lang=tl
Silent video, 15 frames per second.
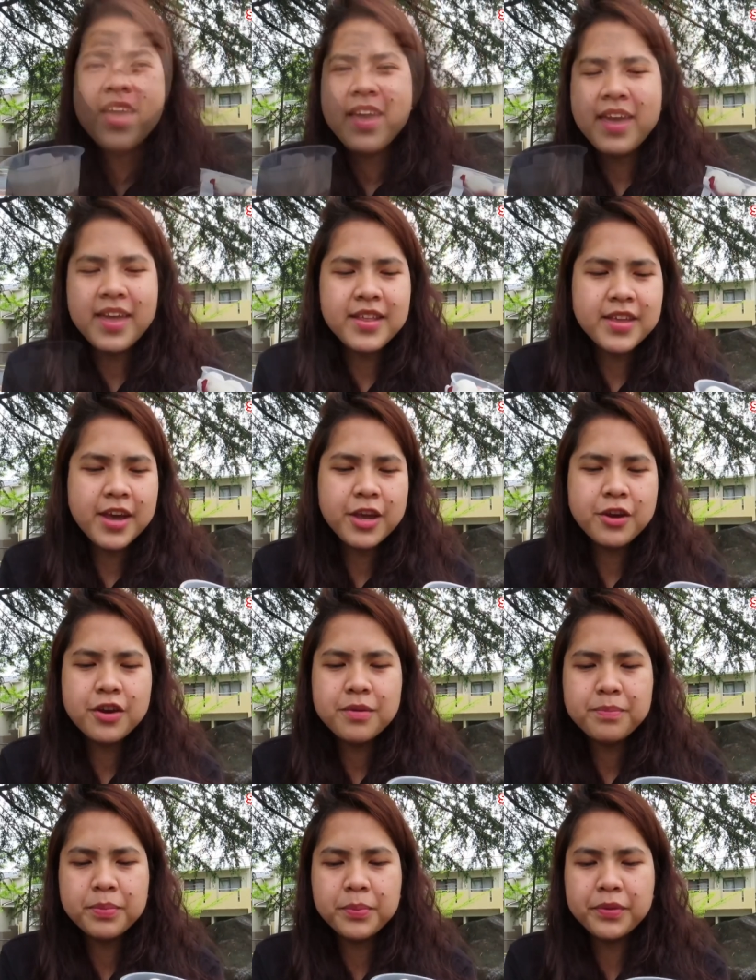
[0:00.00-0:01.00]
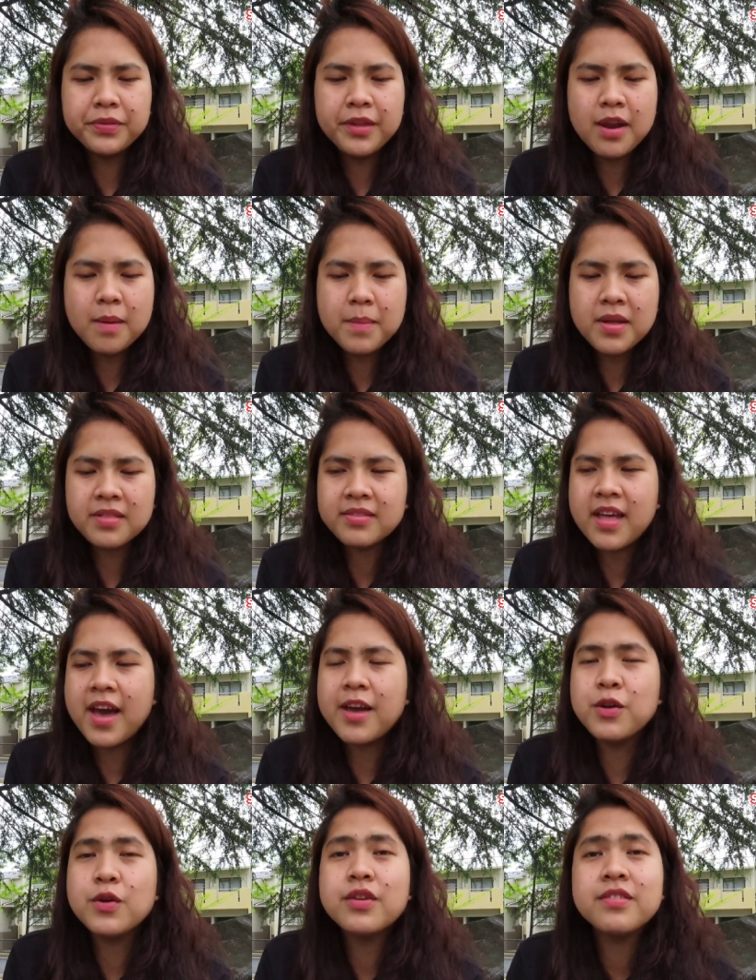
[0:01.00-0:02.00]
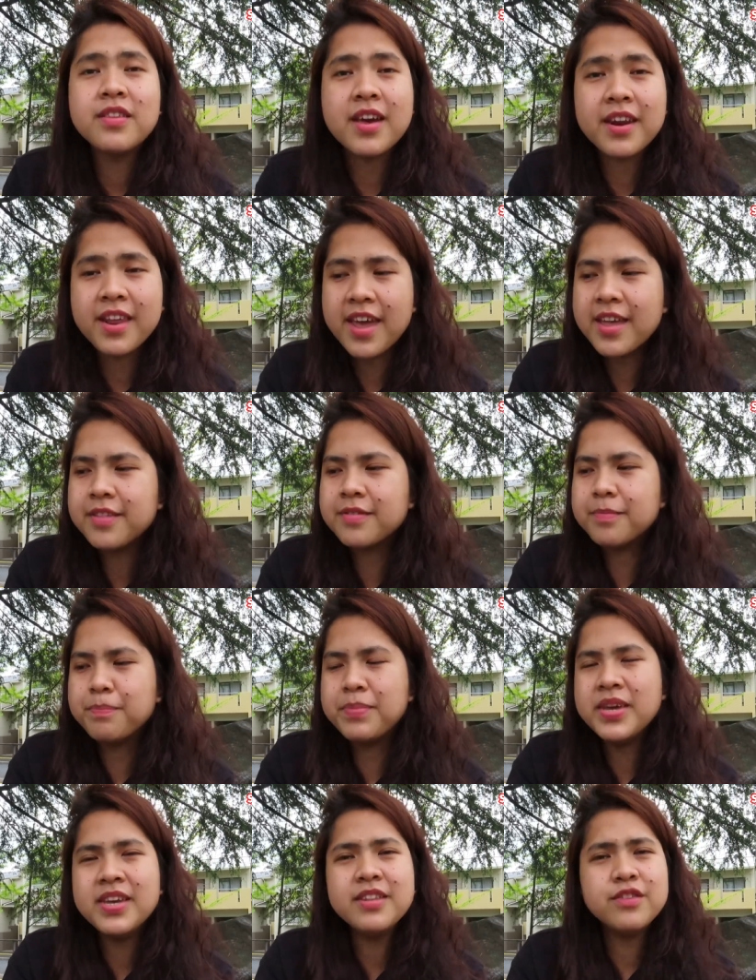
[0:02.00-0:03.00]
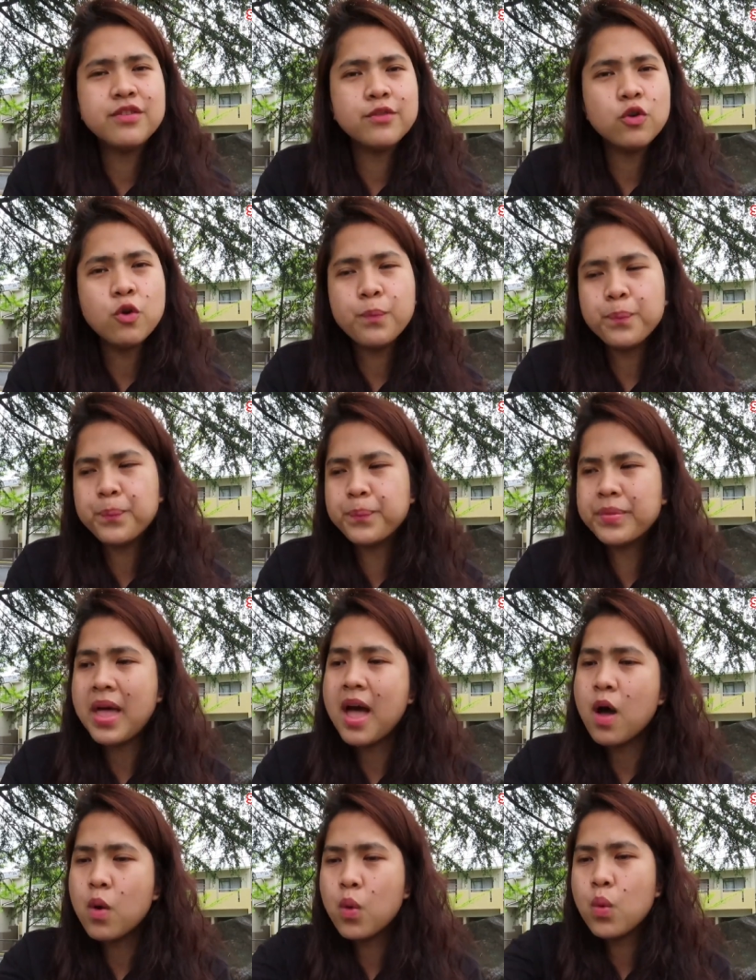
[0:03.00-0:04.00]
And ngayon, punta naman tayo sa red bean soup daw.